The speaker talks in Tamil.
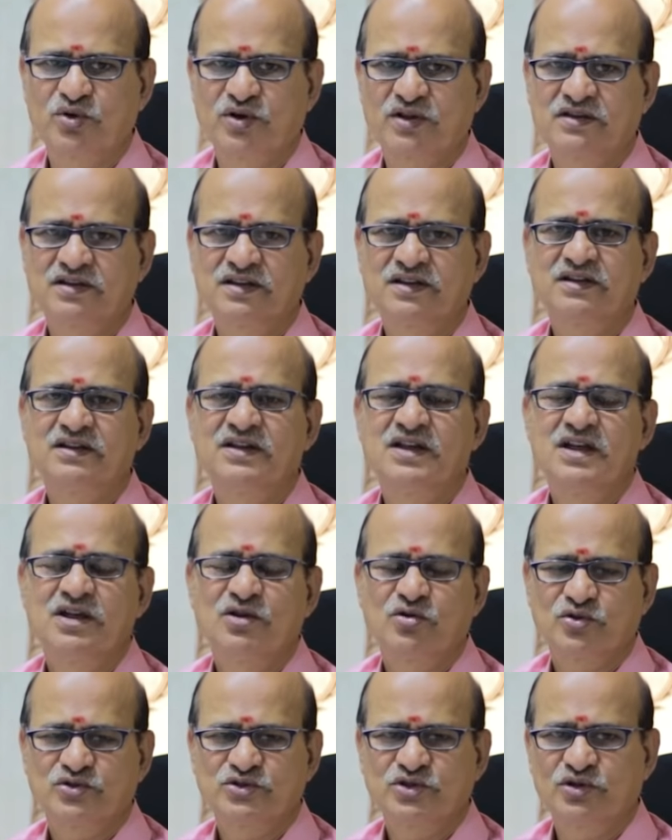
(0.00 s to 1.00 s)
போகிறது
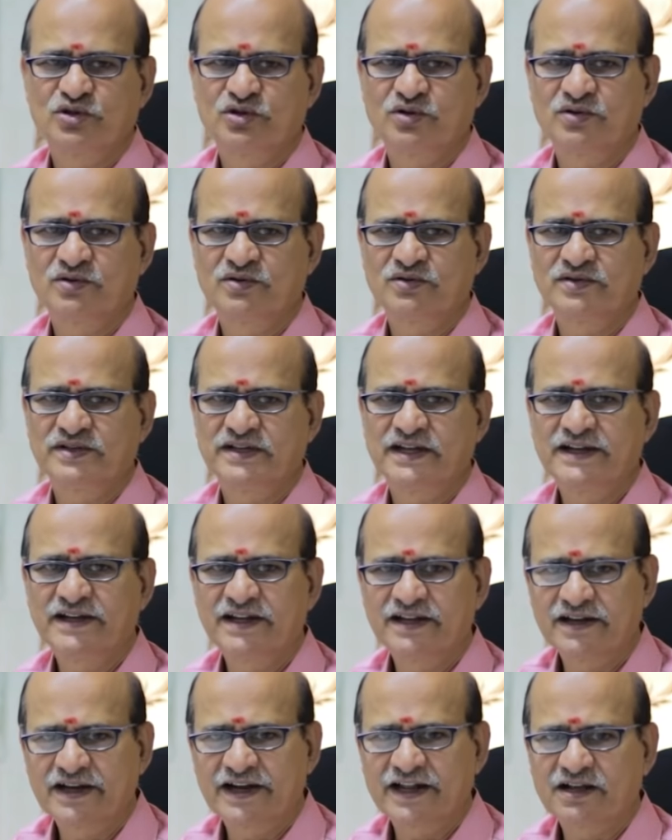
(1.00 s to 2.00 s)
கொஞ்சம்
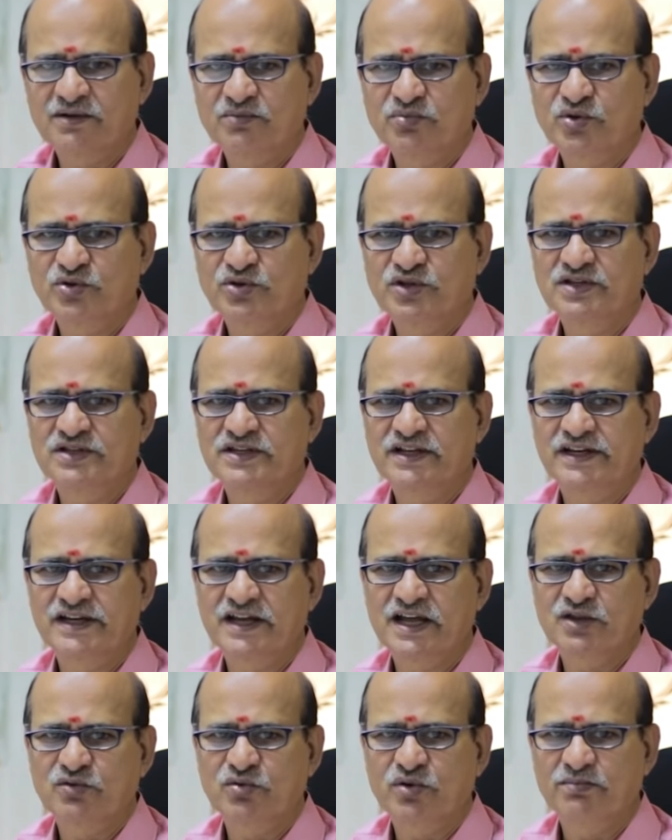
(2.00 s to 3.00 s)
என்ன நடக்க போகுதுன்னு
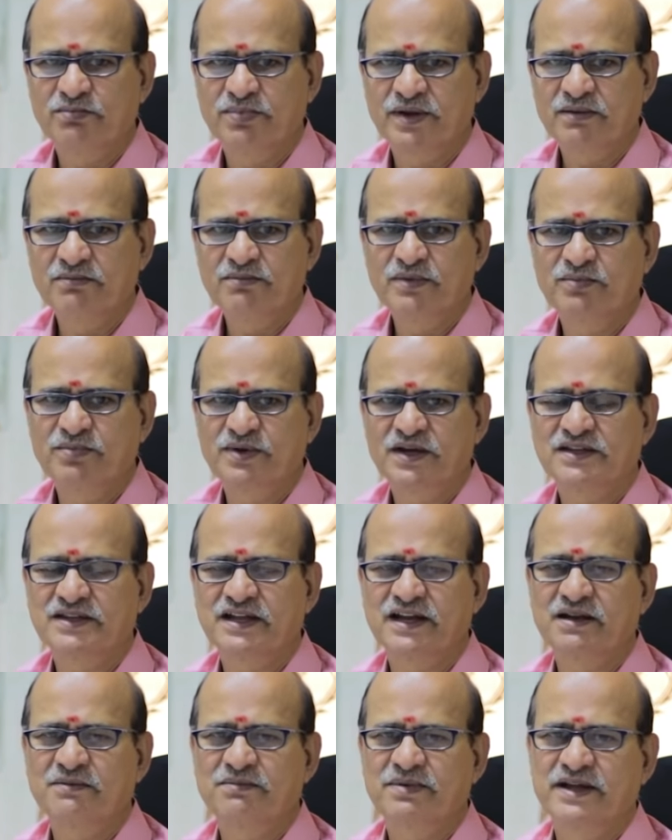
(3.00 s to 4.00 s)
தெரியாத ஒரு பிரமிப்பில்
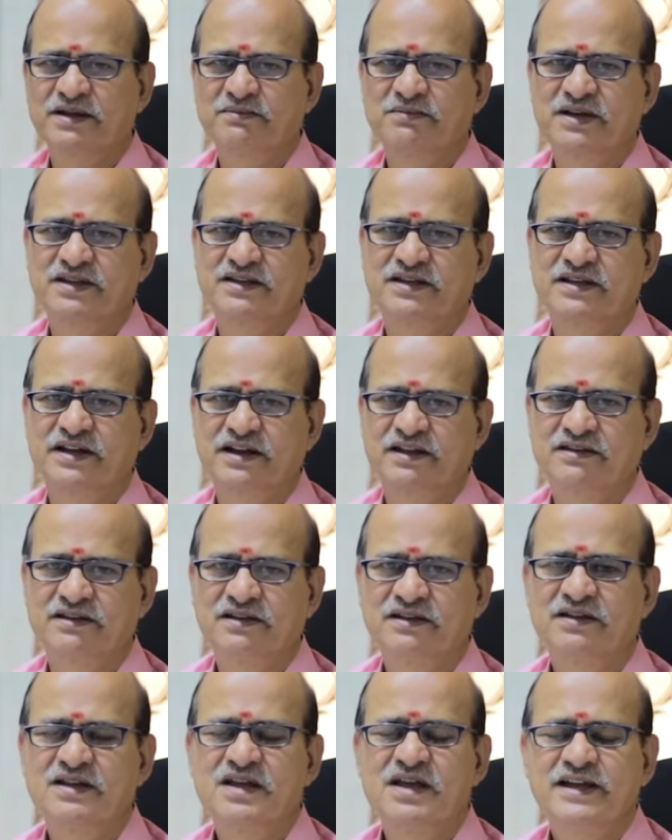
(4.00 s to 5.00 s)
தன்னை
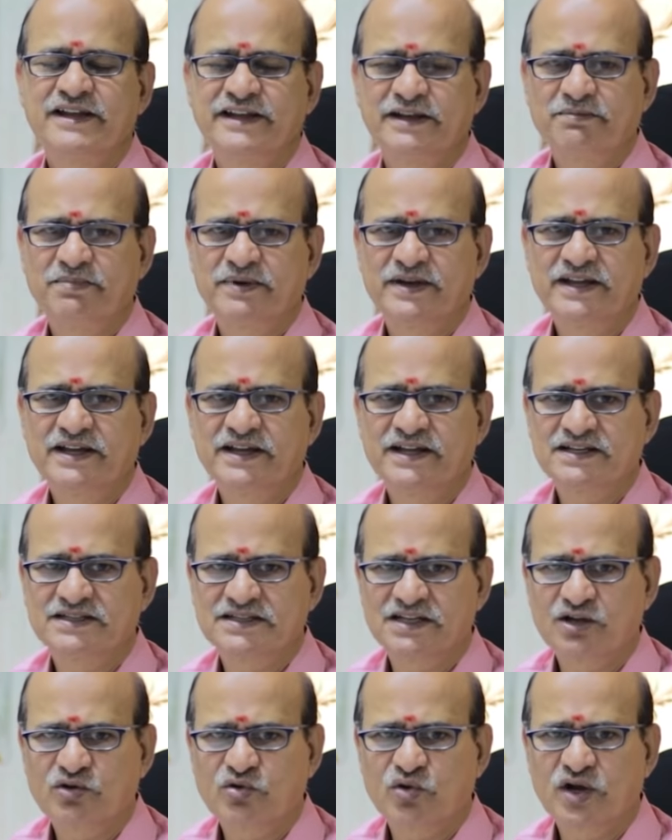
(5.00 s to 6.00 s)
பயன்படுத்திக்கிறது இப்படிங்கிற
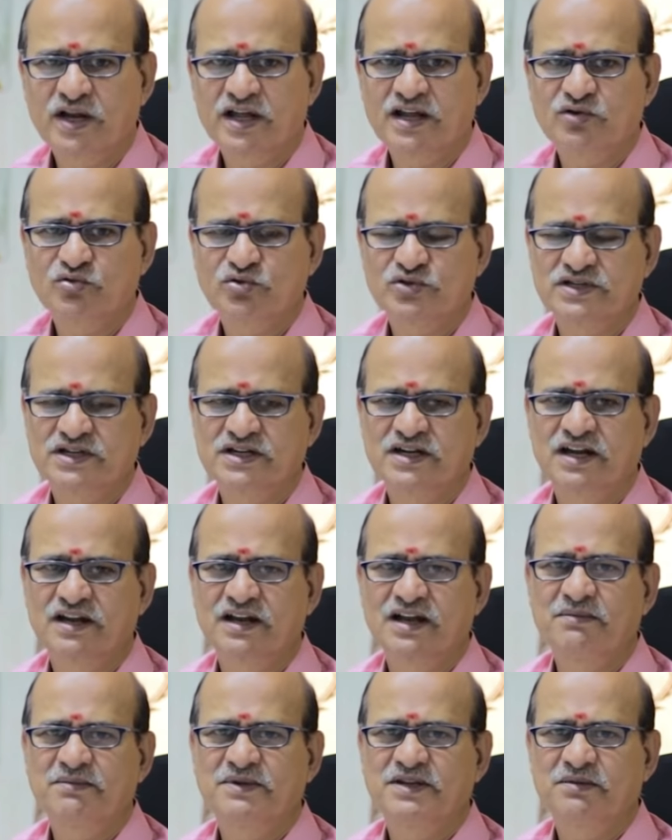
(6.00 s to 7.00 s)
சில கோளாறு குற்றங்கள்
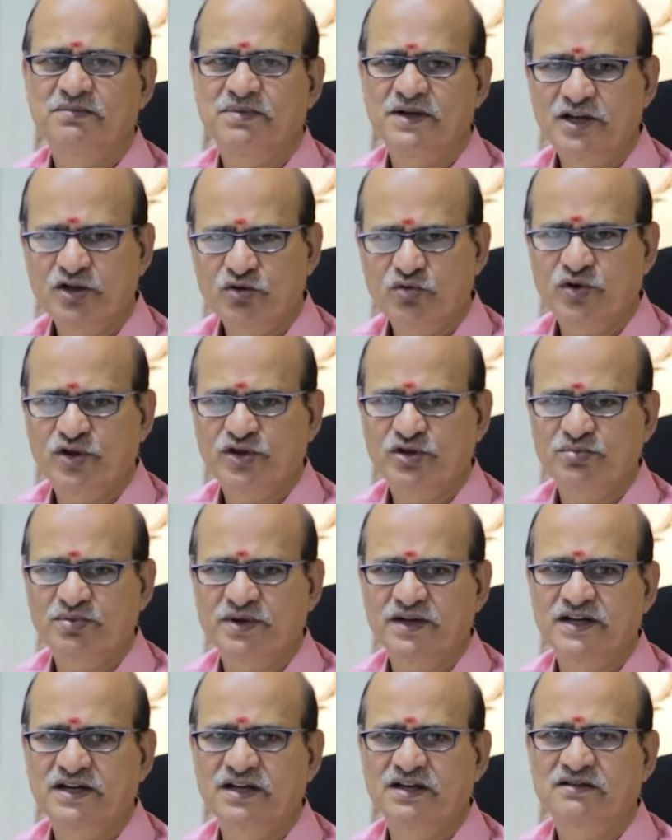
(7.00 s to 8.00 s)
எல்லாம் இந்த பள்ளிக்கூடத்து
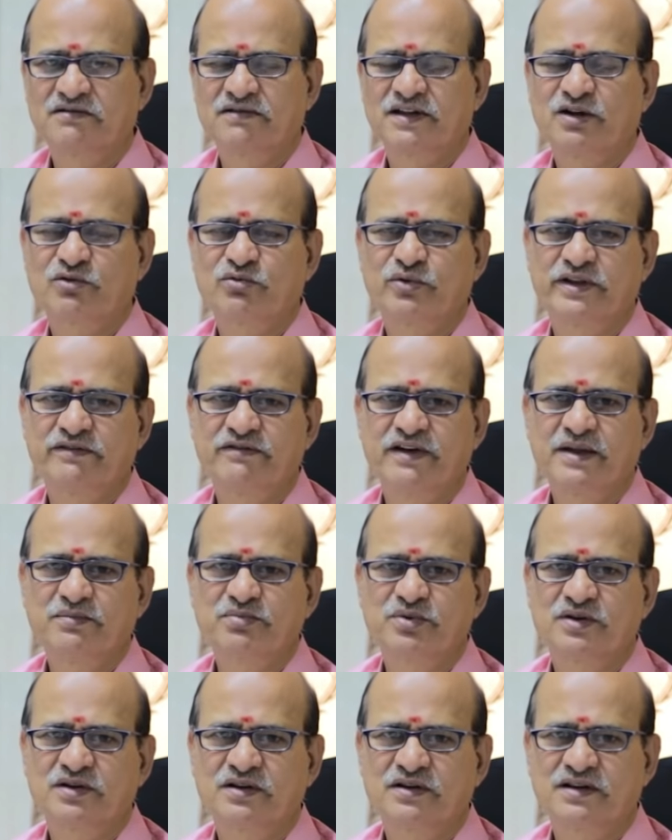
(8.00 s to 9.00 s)
பிள்ளைகளுக்கு வரக்கூடிய
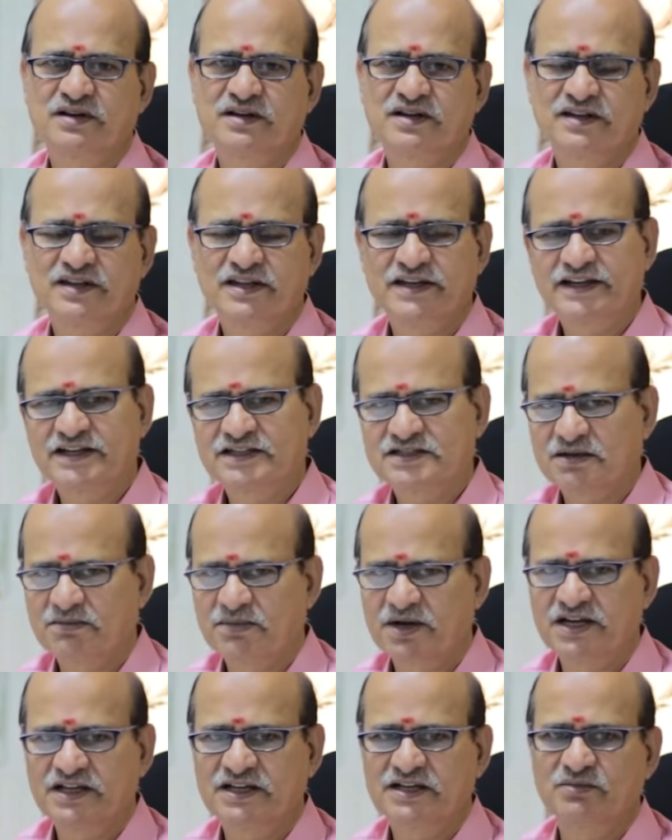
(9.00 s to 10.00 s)
வாய்ப்புகள் இருக்குது இதை நீங்கள்
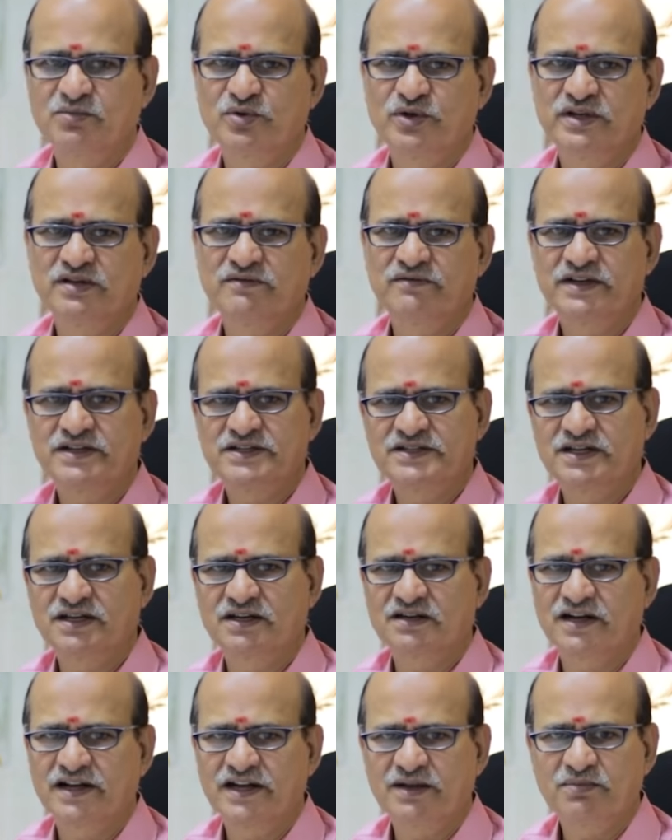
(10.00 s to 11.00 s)
சமாளிக்க முடியும்
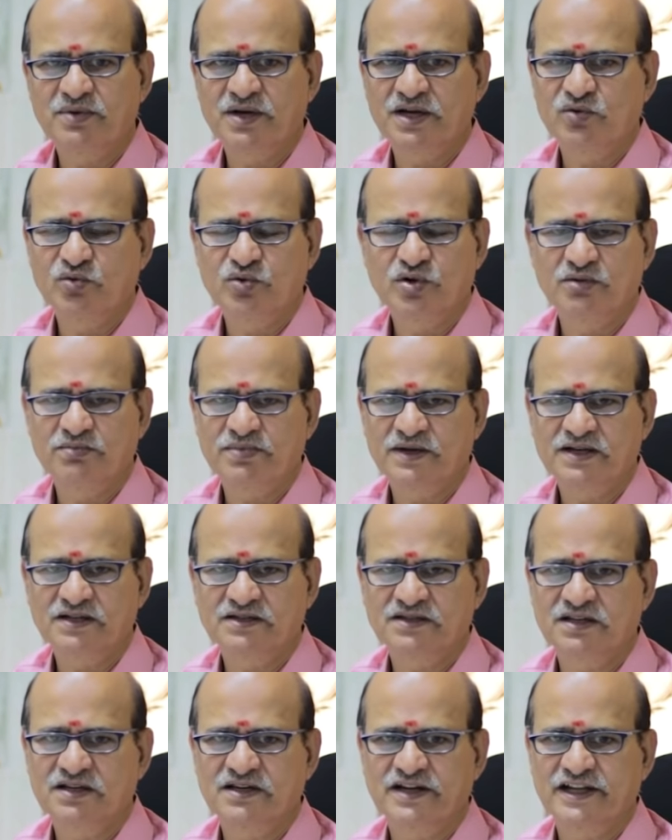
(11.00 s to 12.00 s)
வெற்றிகள் கண்டிப்பாக உங்கள்
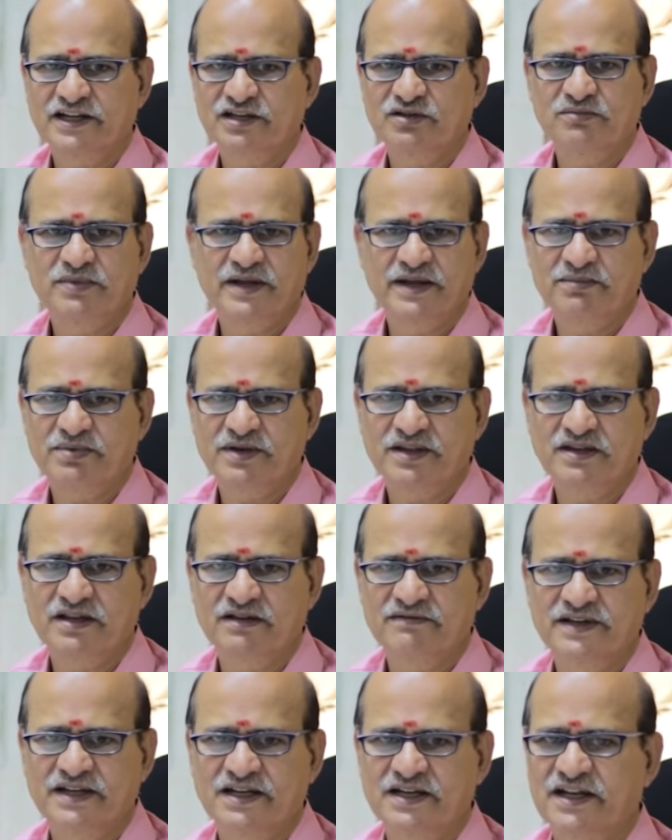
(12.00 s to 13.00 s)
பக்கத்தில் கிடைக்கும் பயப்பட
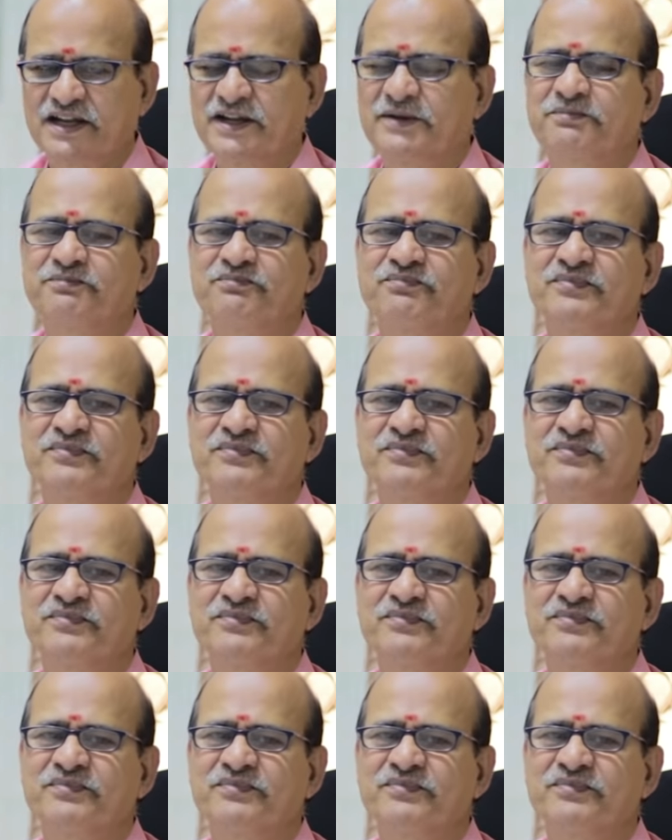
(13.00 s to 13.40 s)
தேவையில்லை